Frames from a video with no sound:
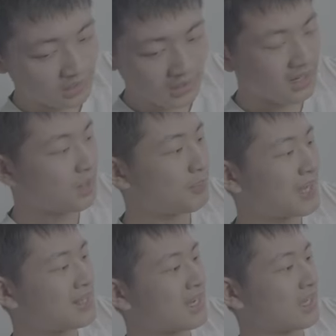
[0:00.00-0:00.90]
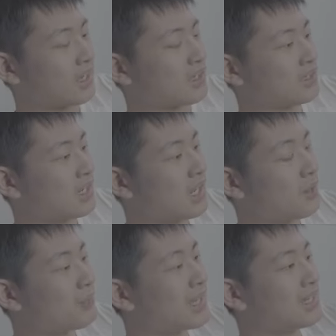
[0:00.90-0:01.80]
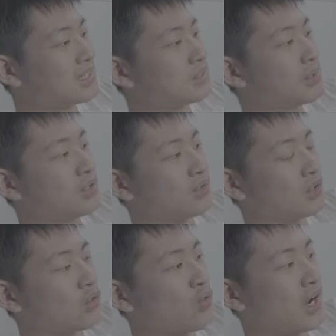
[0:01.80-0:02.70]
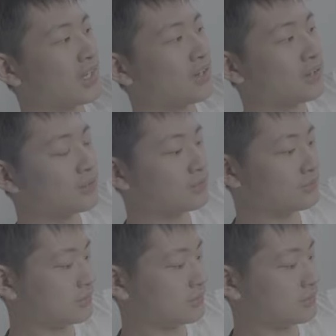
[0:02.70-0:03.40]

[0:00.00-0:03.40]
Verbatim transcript: 那它的背带，那它的背带这边有一个快扣。